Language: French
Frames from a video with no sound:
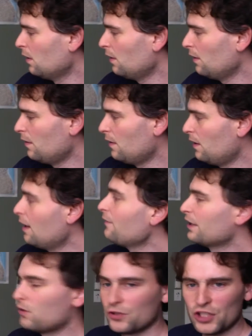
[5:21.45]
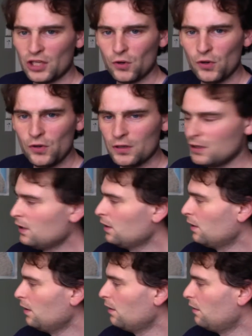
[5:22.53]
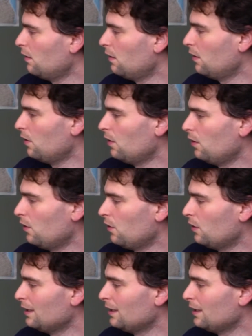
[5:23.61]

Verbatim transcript: Euh, là avec Angelo. Euh,